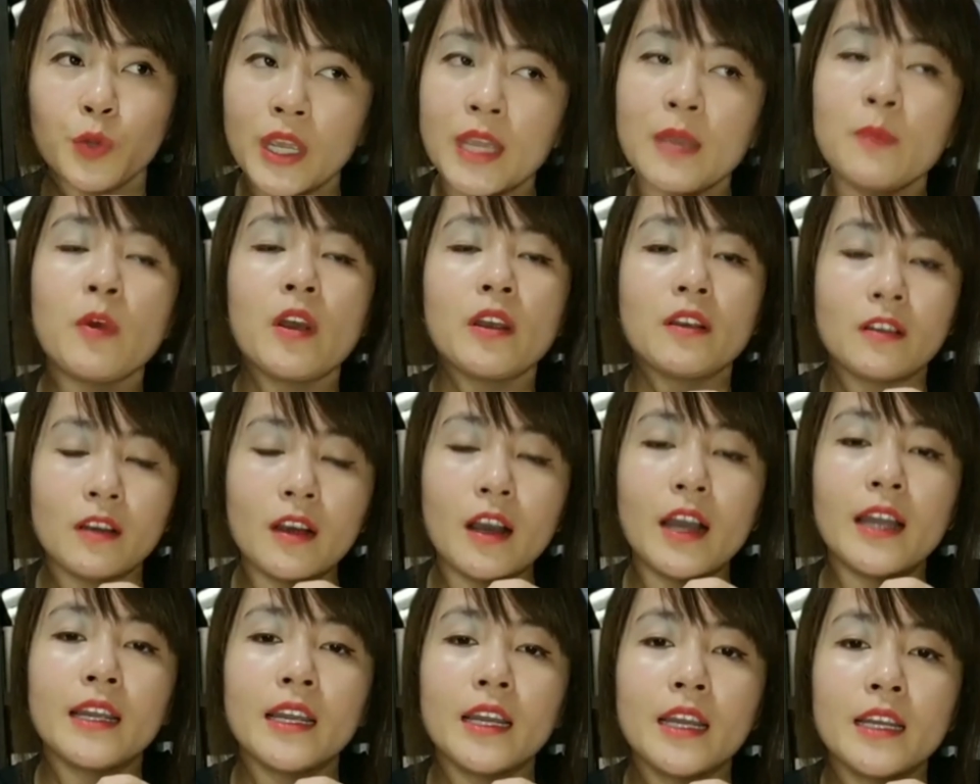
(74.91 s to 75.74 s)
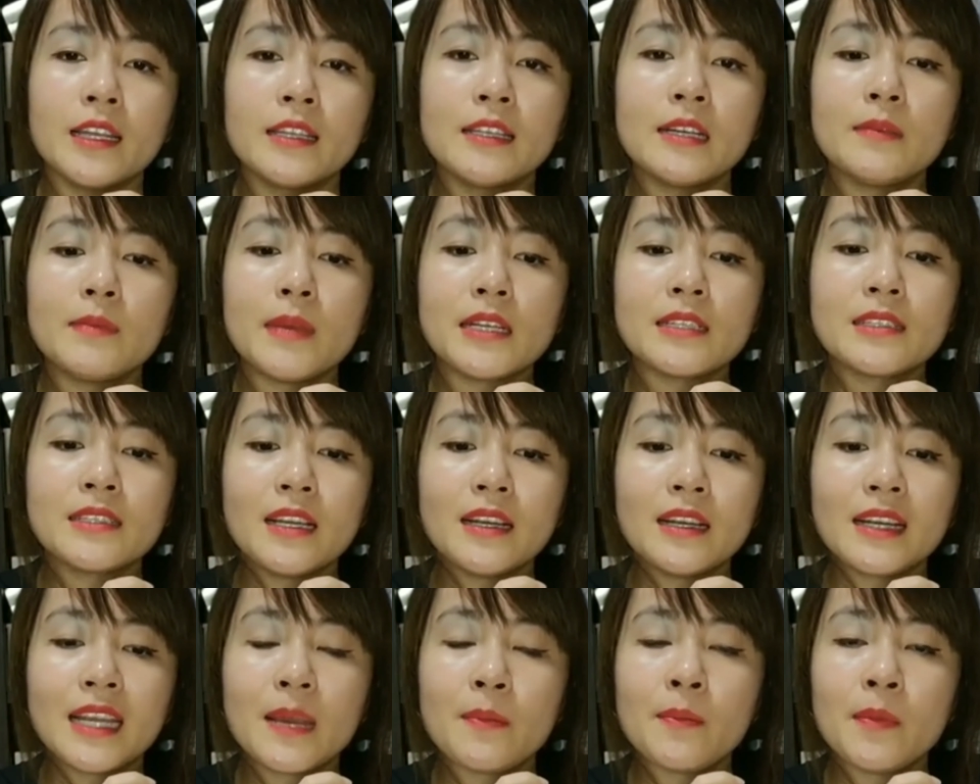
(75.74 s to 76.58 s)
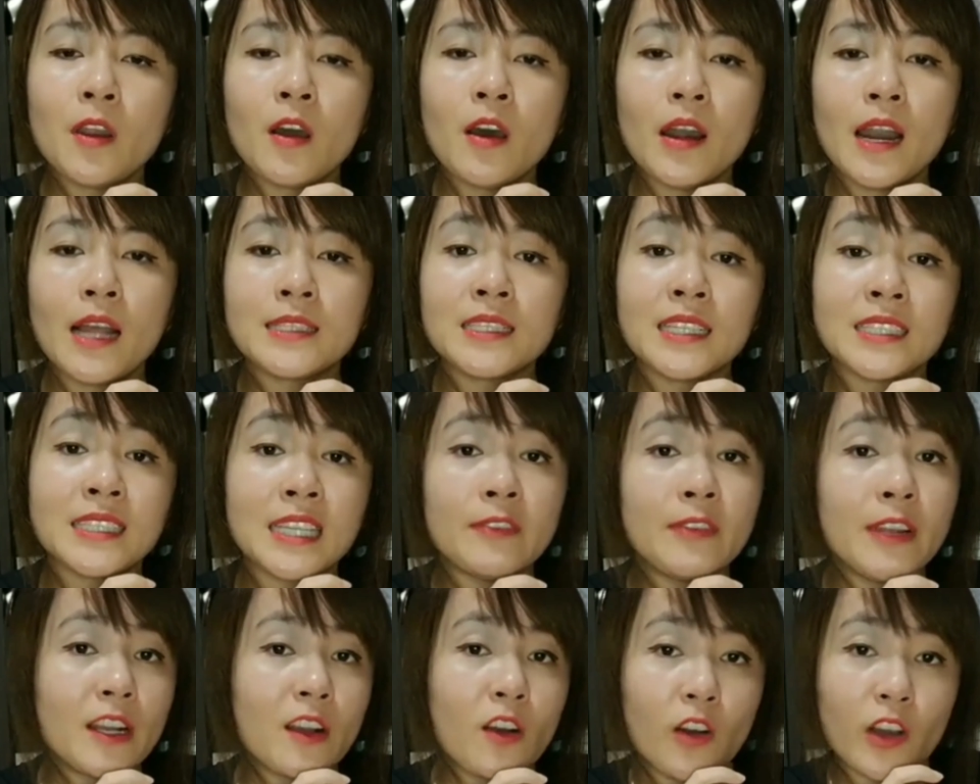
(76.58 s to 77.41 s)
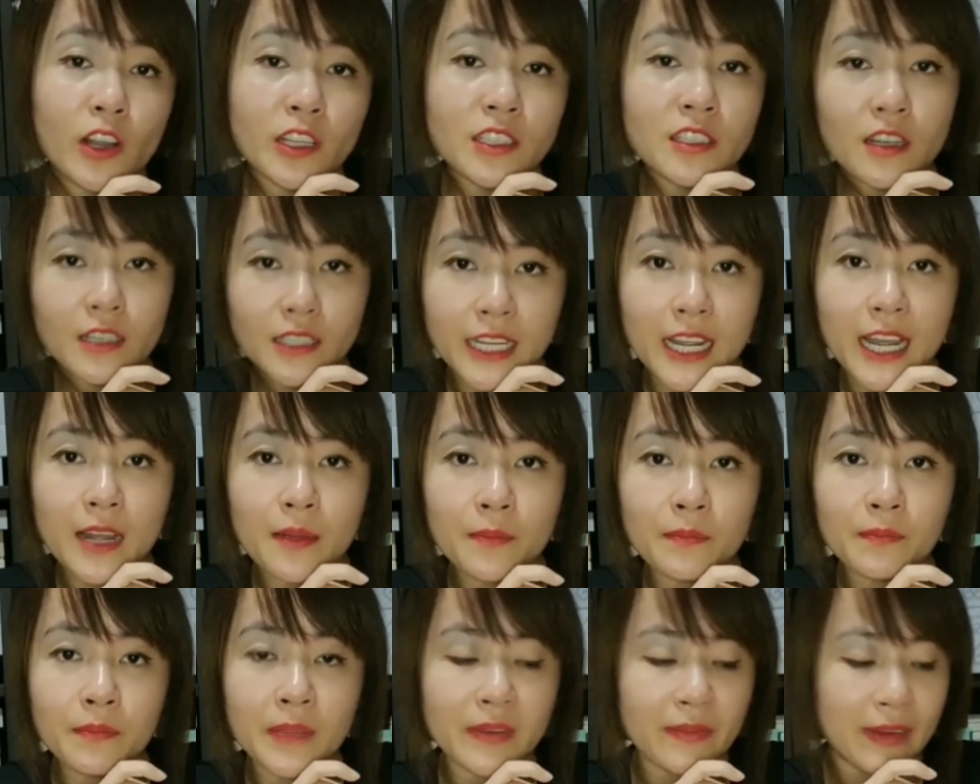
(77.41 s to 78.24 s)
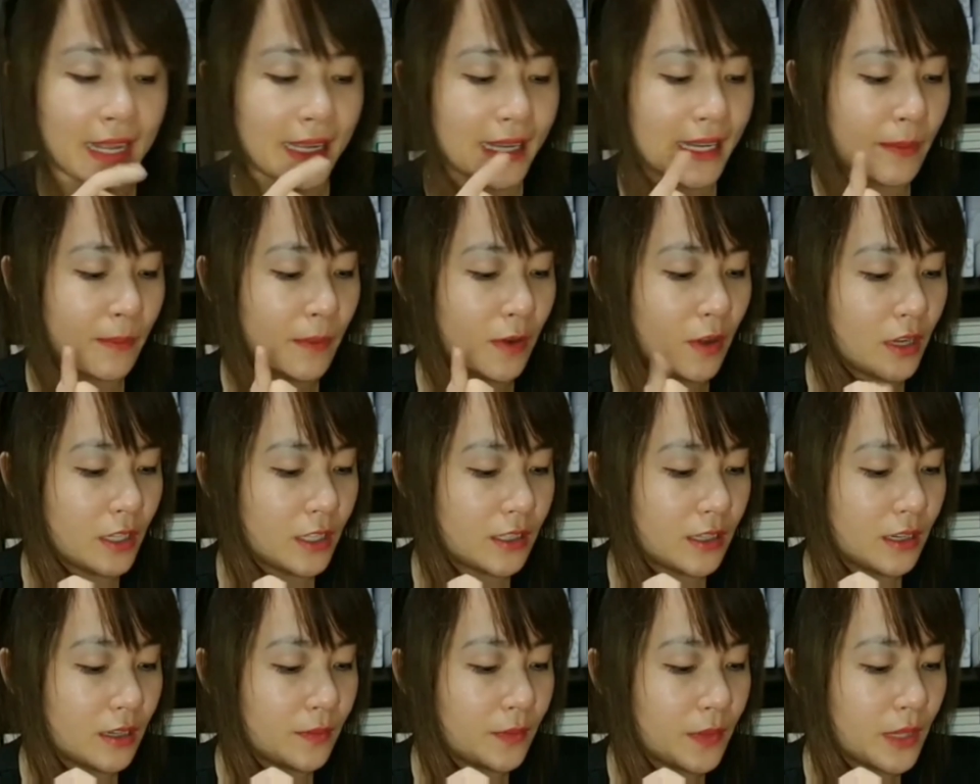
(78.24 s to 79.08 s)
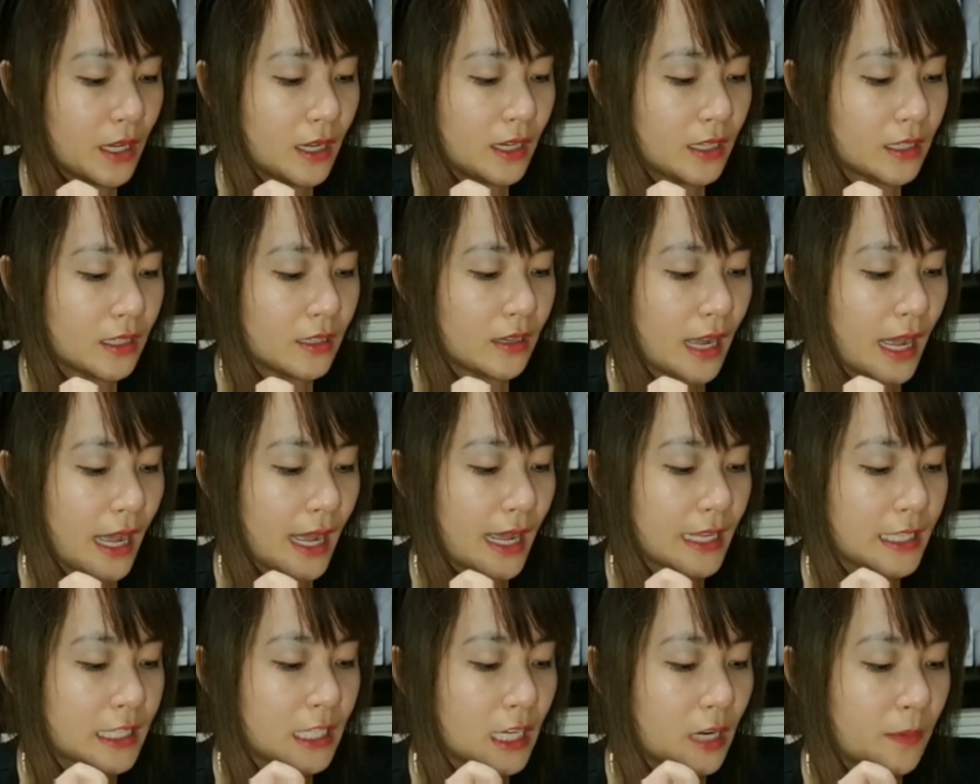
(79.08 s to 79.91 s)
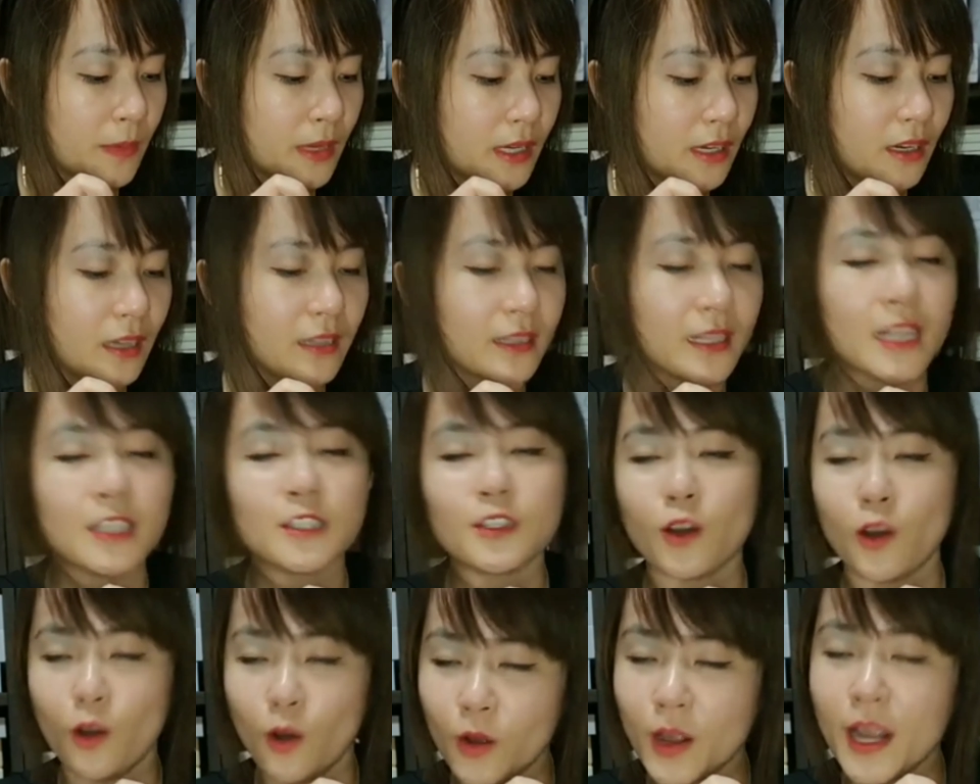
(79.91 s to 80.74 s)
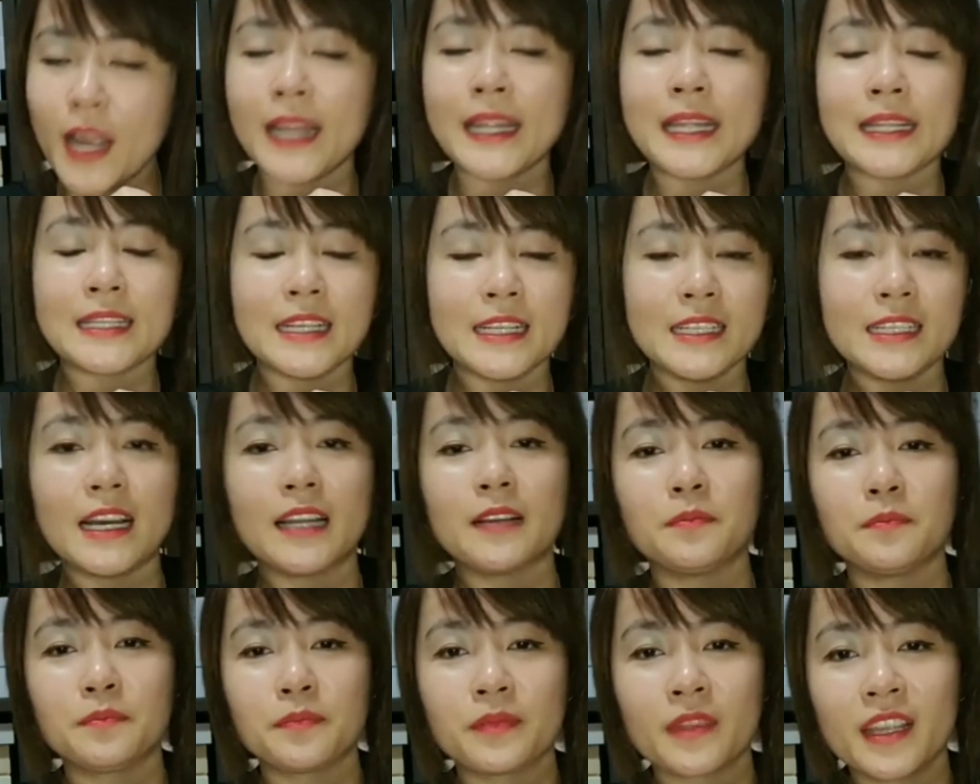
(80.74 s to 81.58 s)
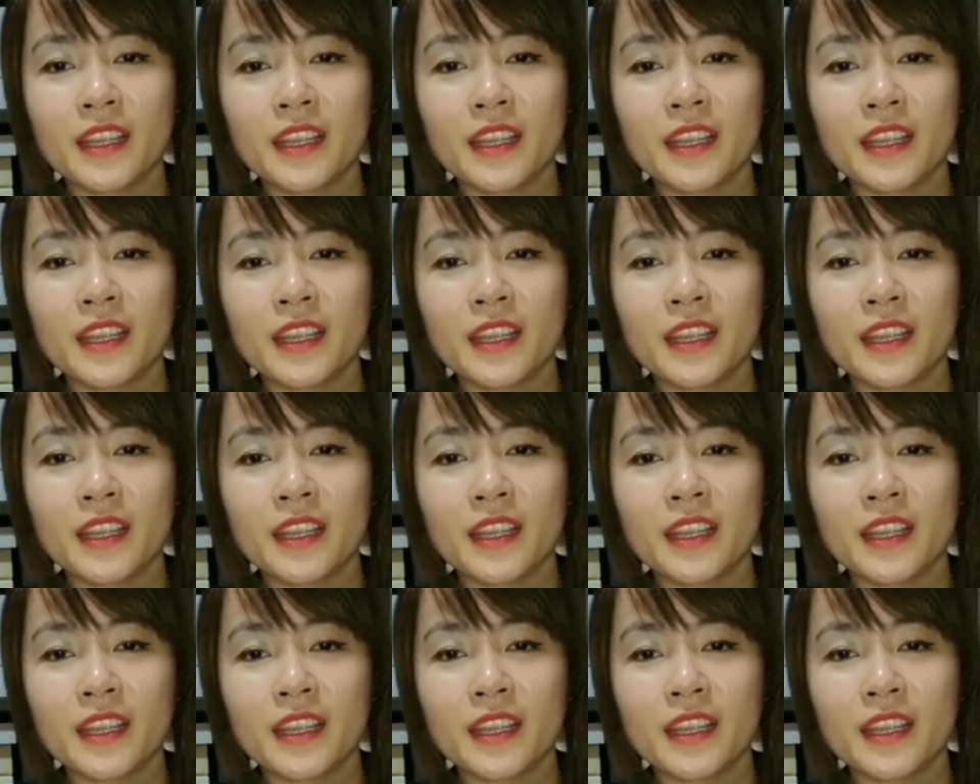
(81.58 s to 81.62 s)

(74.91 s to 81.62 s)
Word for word: Tùy mọi người Nhưng mà riêng kem lót là chắc chắn phải có trước nha Mình phải đánh kem lót trước Thứ hai chiều mới gửi tiền rồi ok thì Trinh Trần